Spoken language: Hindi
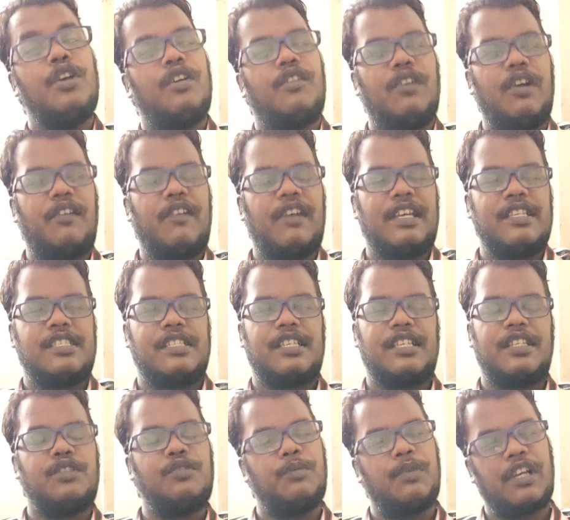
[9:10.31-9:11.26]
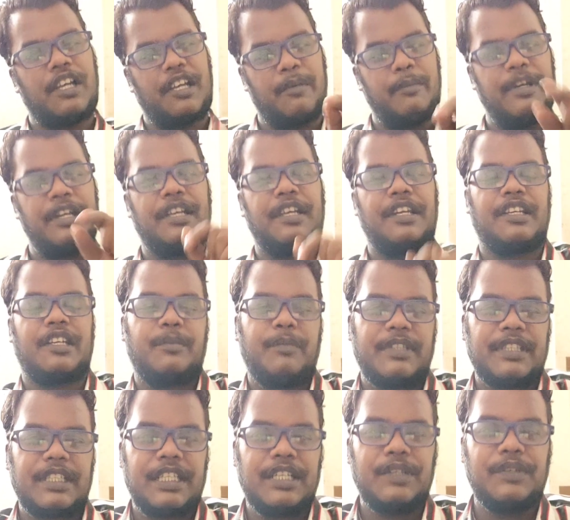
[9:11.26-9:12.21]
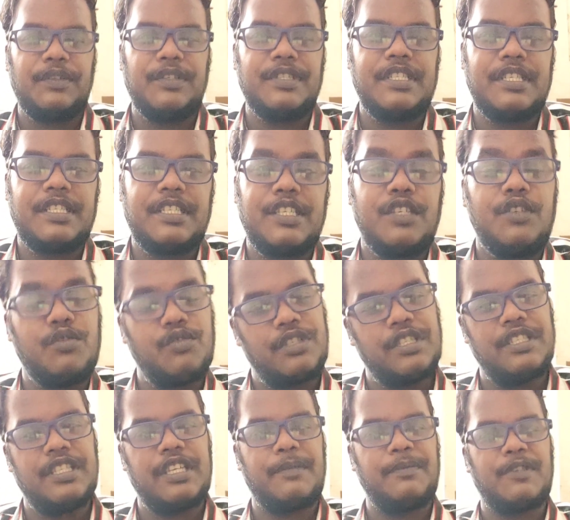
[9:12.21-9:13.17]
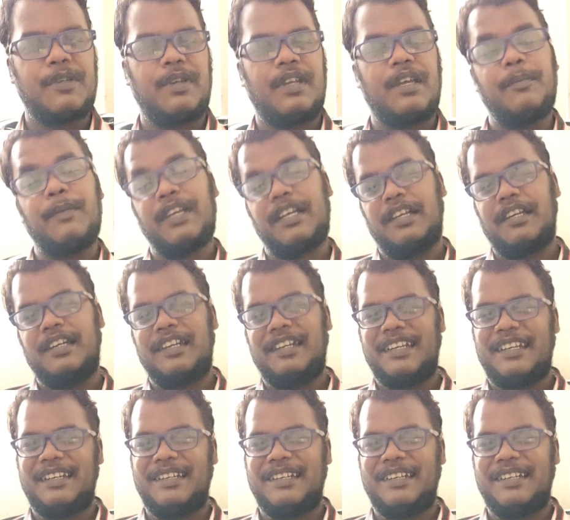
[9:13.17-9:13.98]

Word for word: वो वाला चाहिए तुम लोग कमेंट करके बताना कौन सा चाहिए उस हिसाब से ना मैं कल